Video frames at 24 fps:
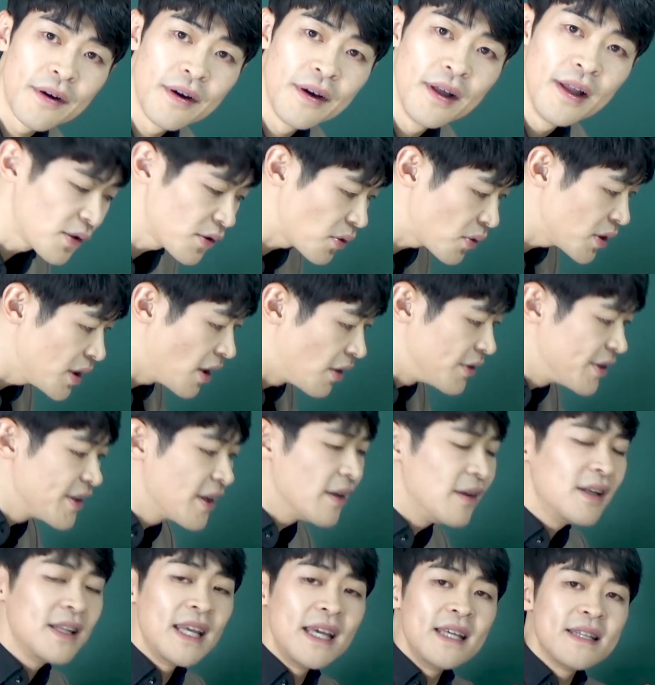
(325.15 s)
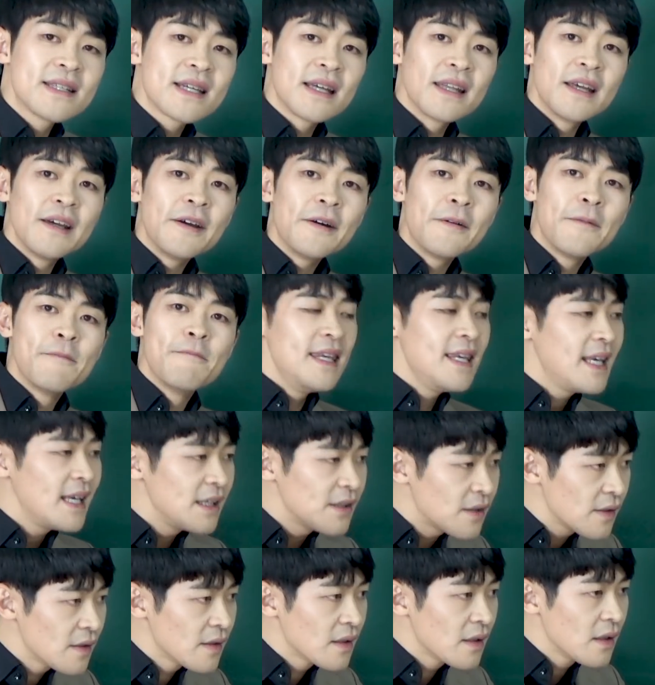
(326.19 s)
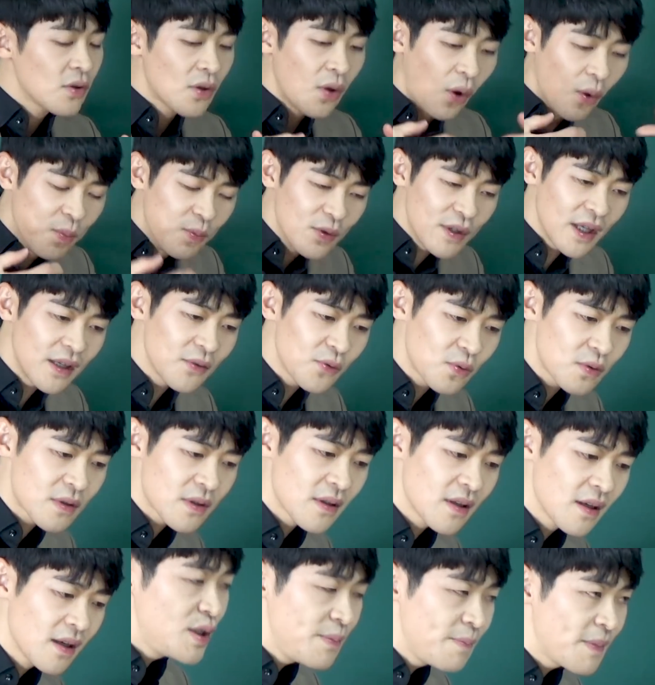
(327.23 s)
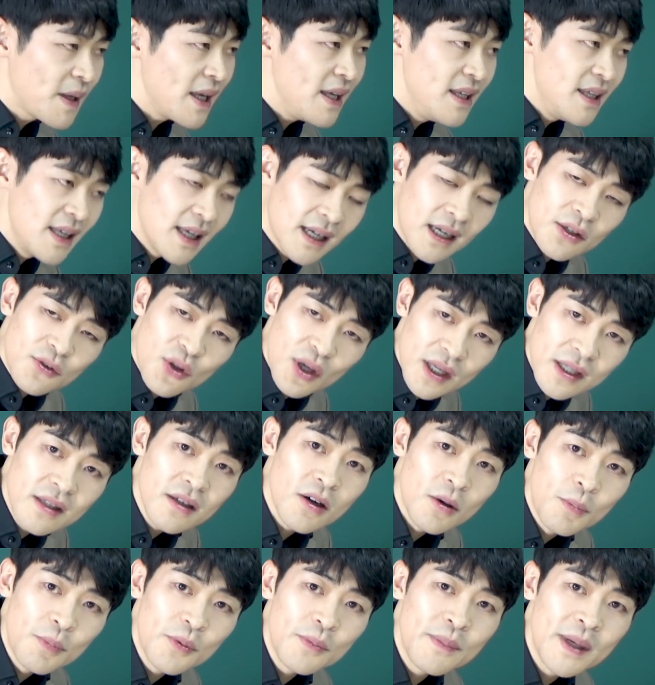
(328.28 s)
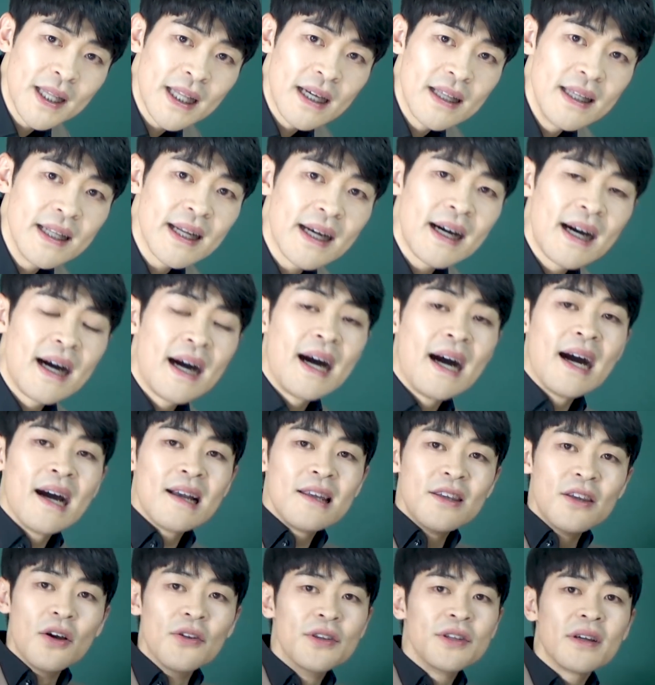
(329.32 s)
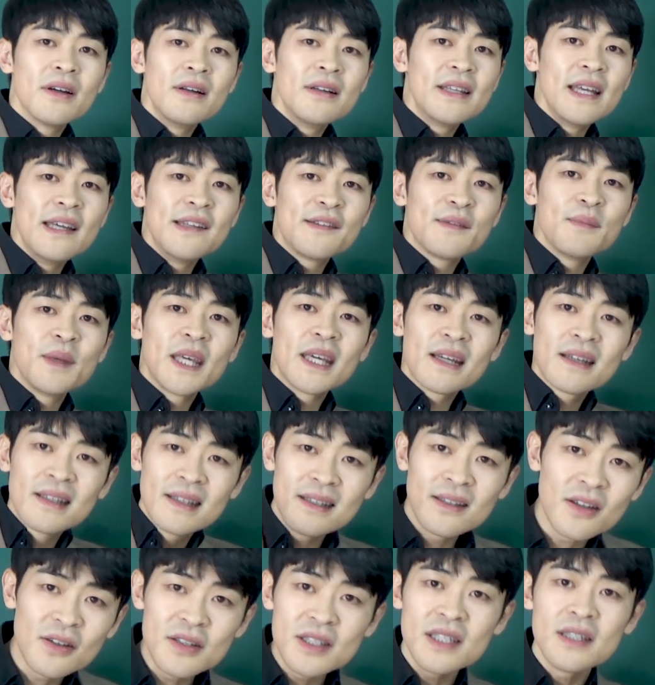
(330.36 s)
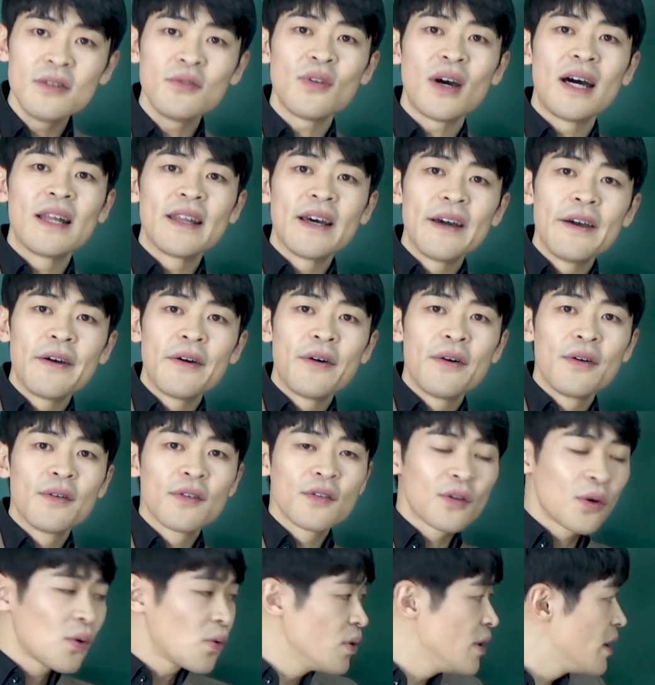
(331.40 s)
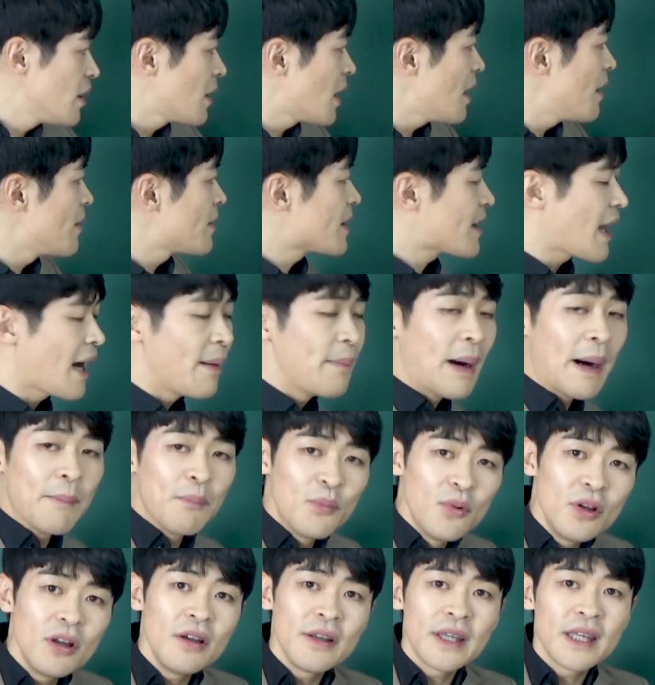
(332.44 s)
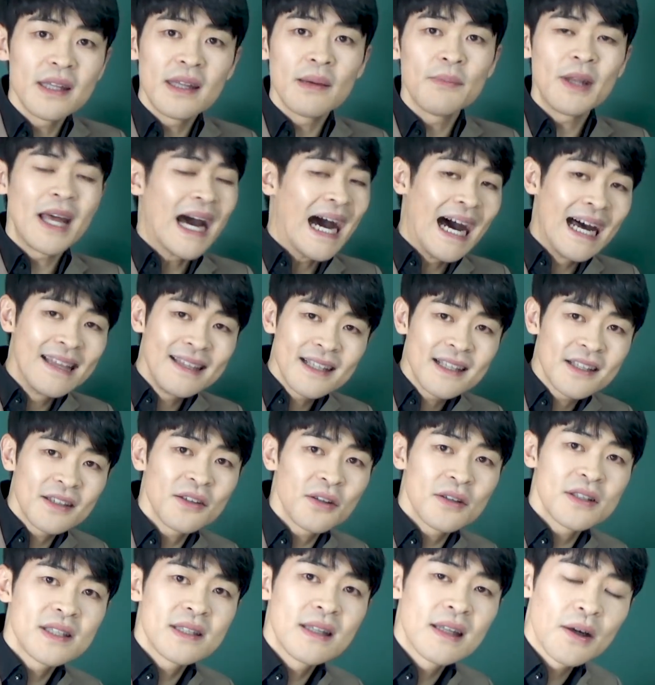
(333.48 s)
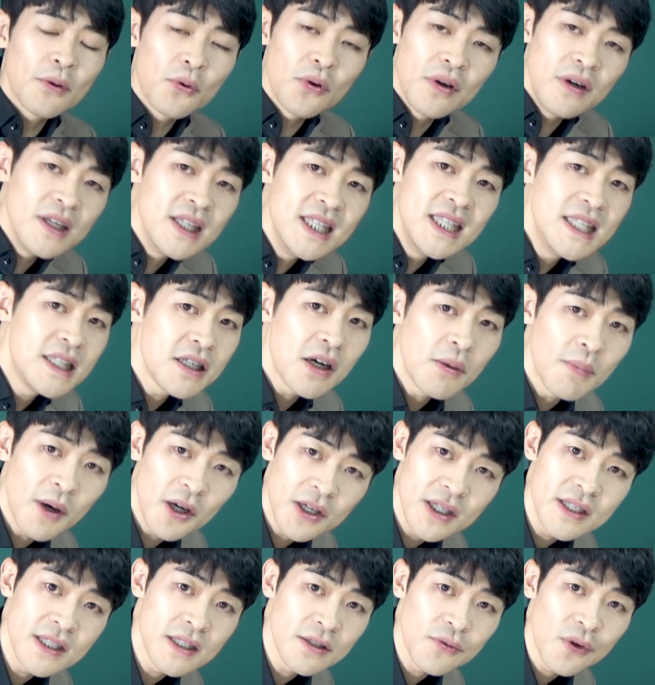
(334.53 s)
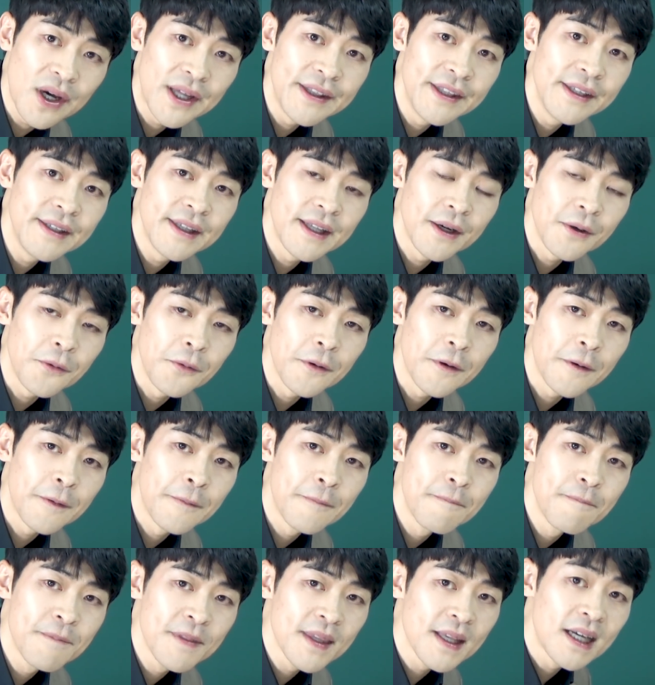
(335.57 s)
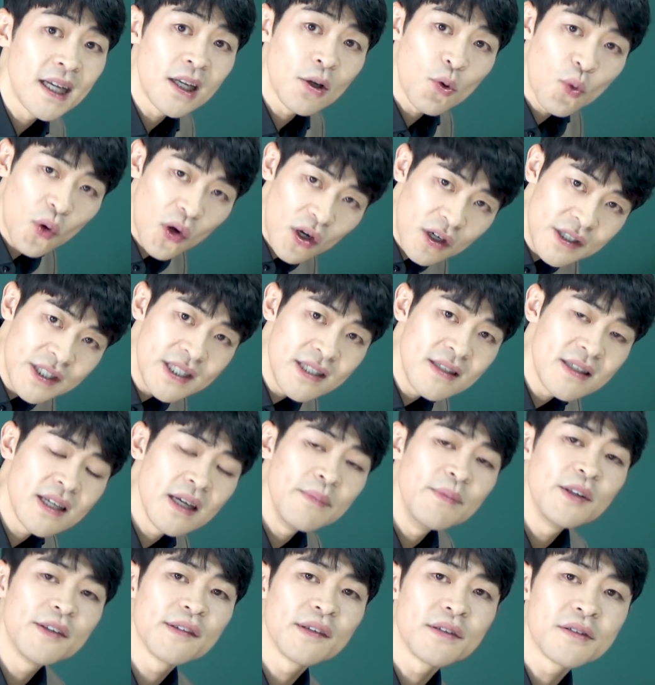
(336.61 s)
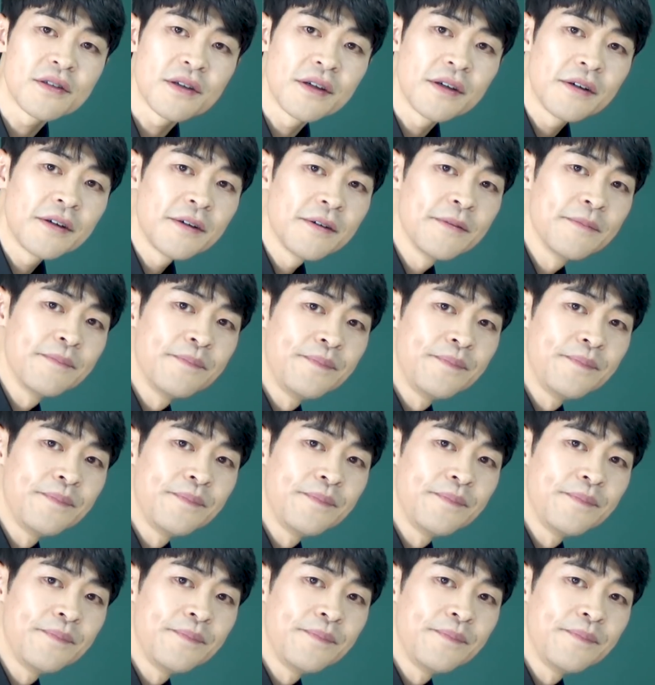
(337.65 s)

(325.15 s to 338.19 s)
서로 연결돼 있잖아요. 이게 너무나도 쉽게 이해가 되는 것뿐만 아니라 연결돼 있으면 이게 끊어지지도 않아요. 서로 이렇게 다 맞물려 있기 때문에 안 끊어진다고요. 잊어버리지도 않는다고요. 그리고 훨씬 재밌어져요.